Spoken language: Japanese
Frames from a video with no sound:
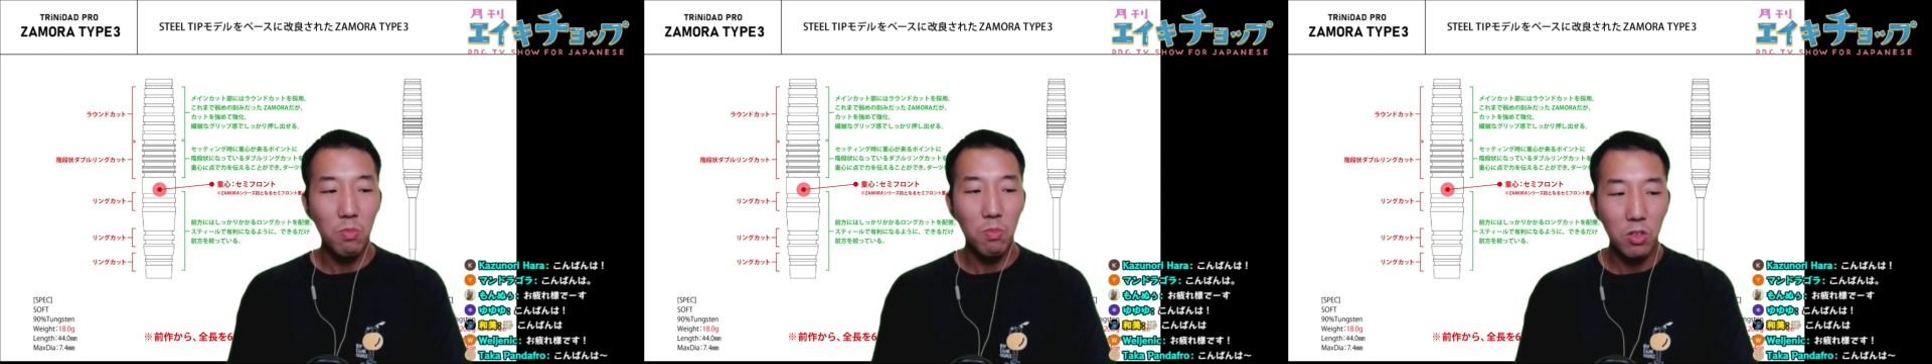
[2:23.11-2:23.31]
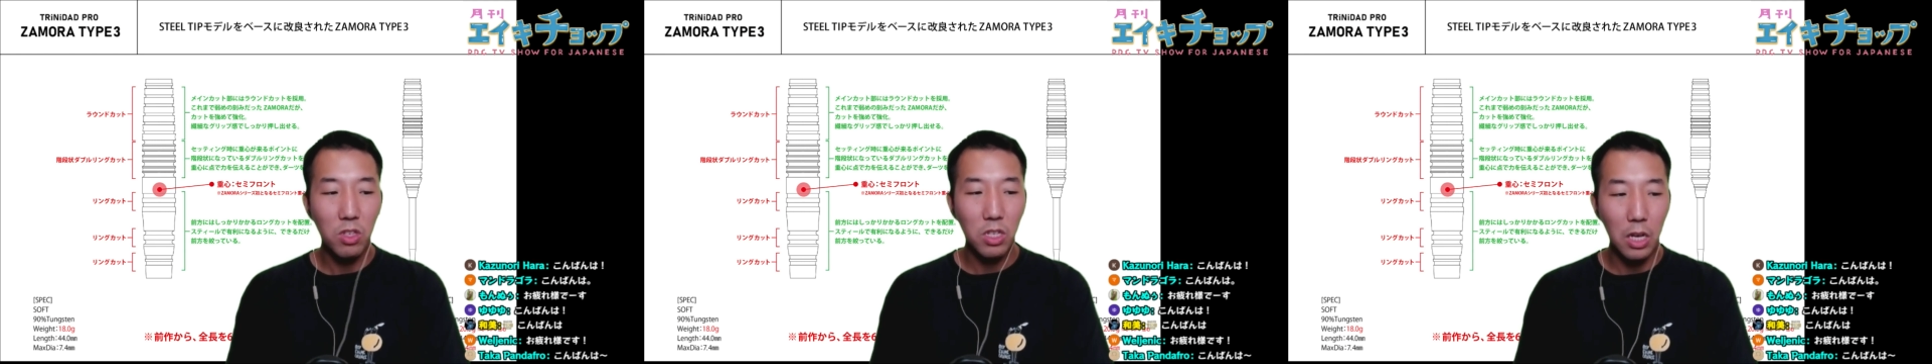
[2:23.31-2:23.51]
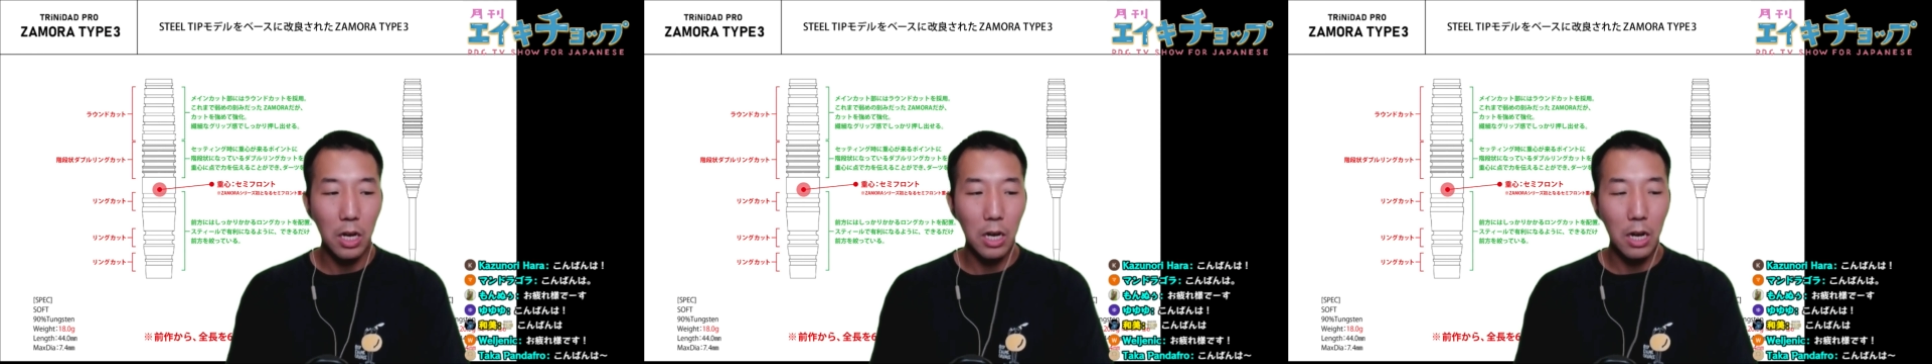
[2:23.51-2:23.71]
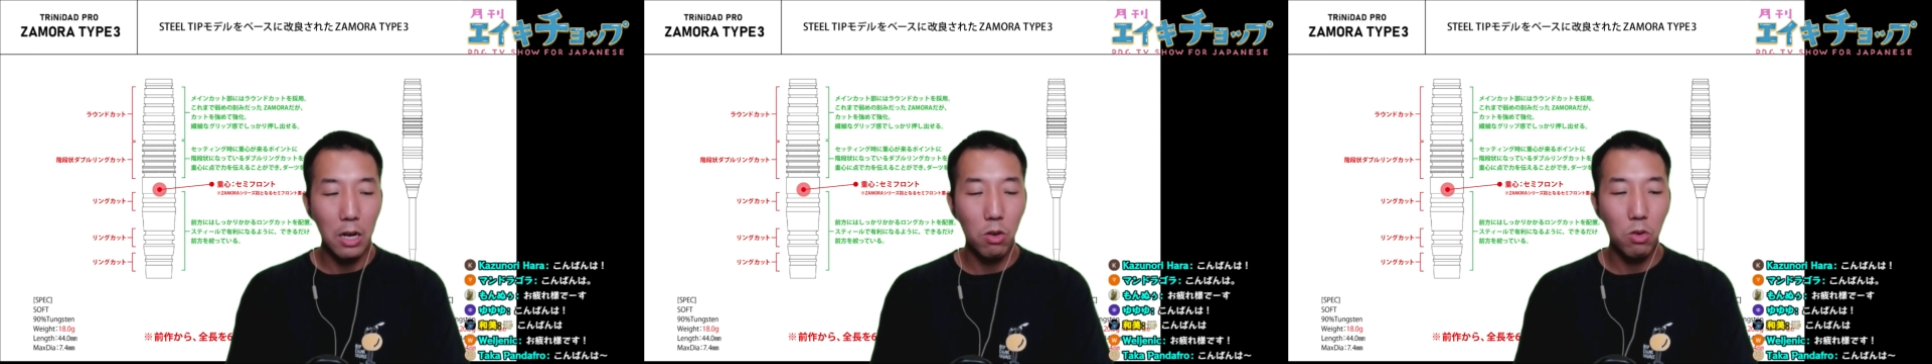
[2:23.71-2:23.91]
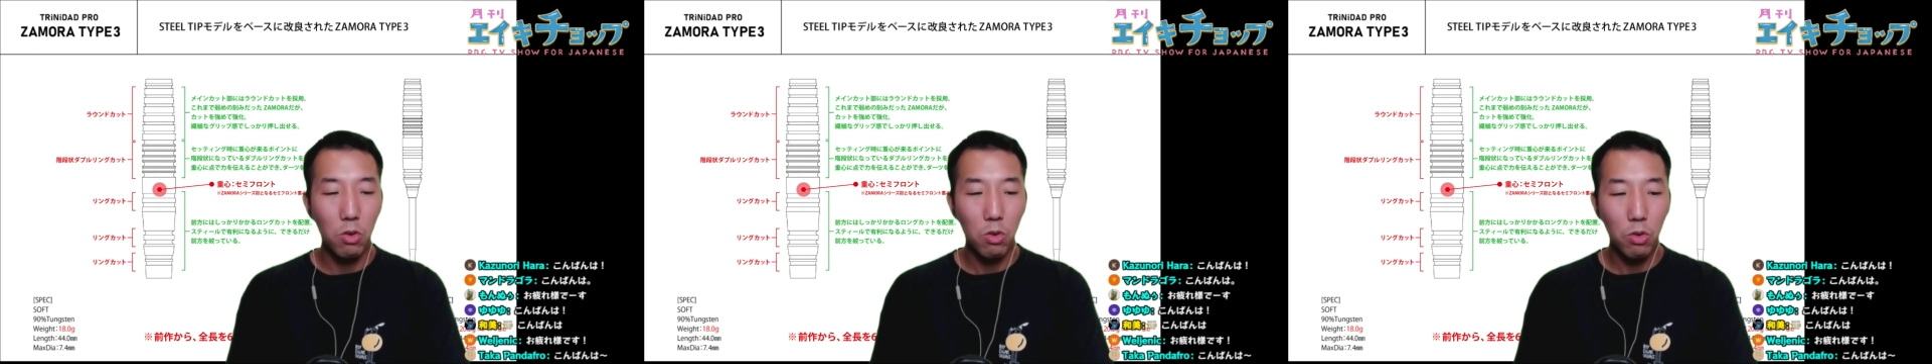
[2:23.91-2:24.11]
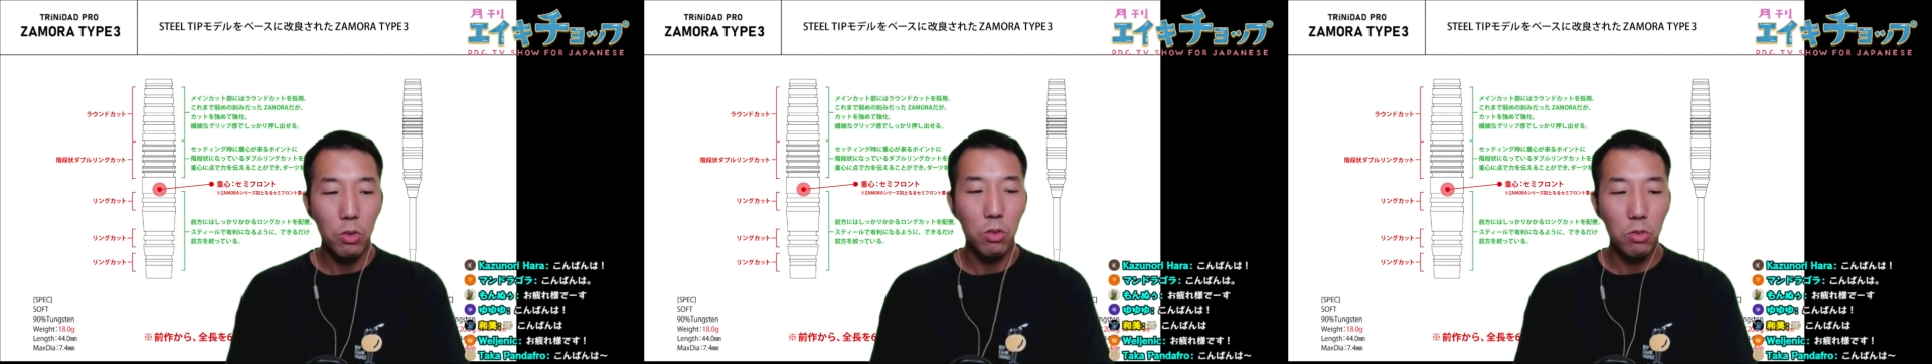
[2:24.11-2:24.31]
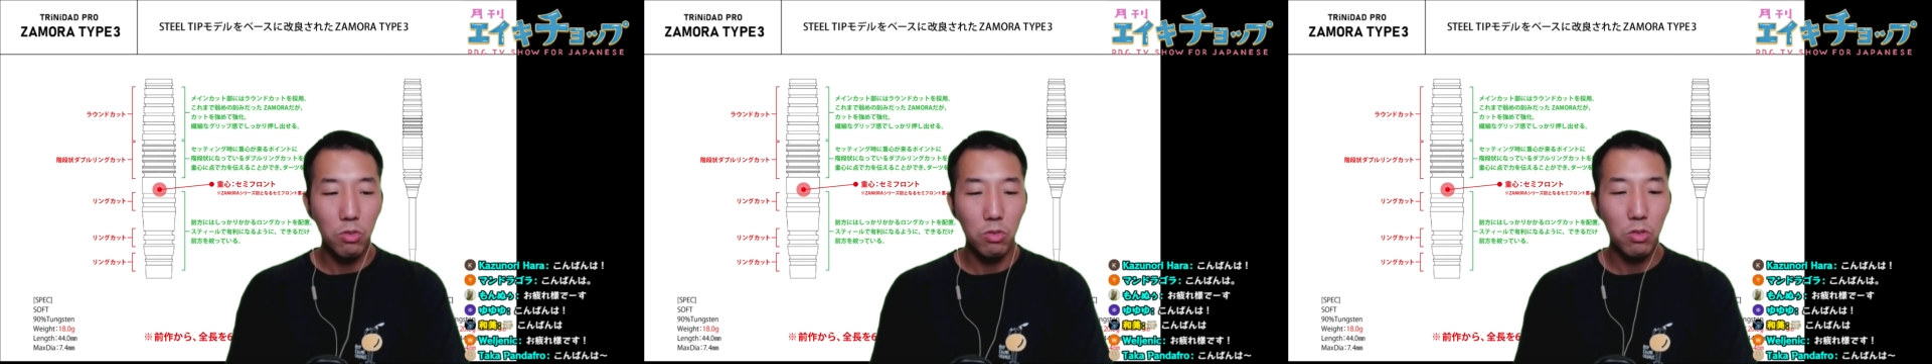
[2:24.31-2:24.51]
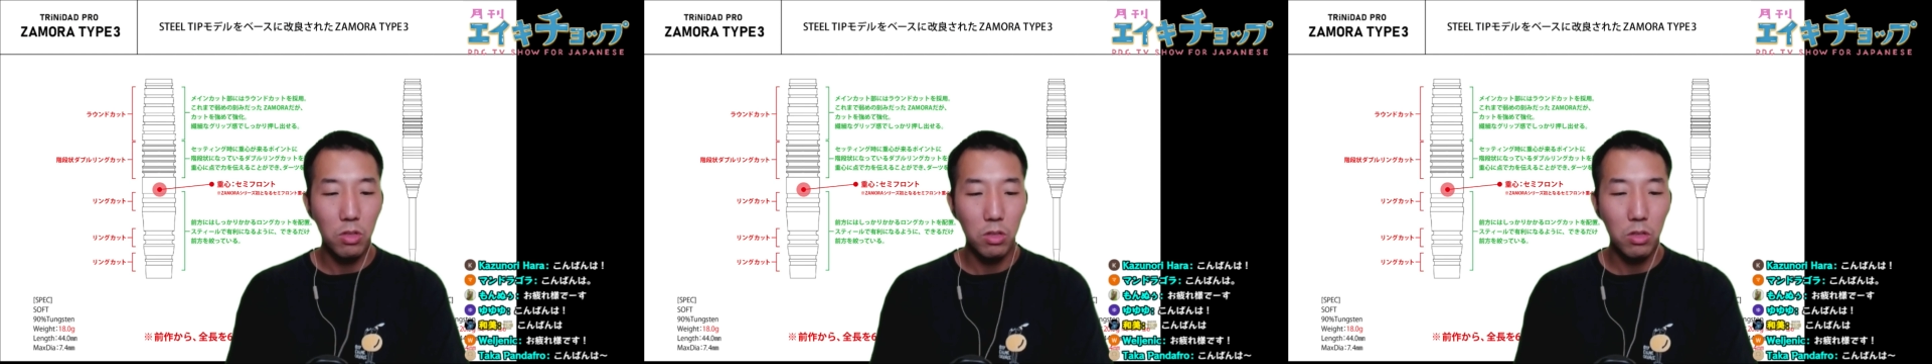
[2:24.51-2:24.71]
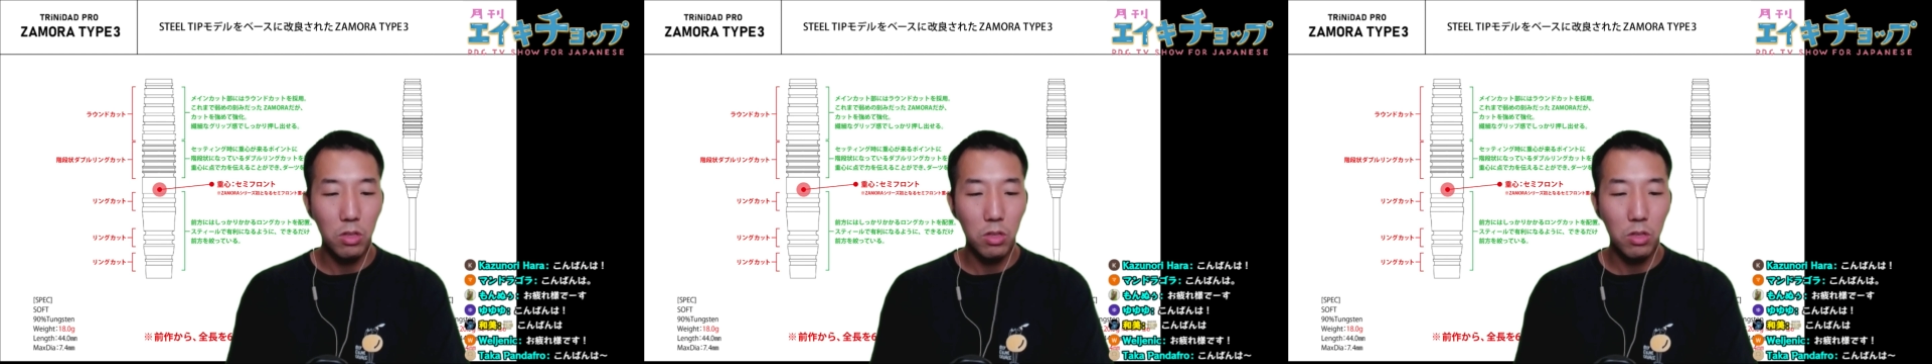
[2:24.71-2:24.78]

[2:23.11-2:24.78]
持つからこういう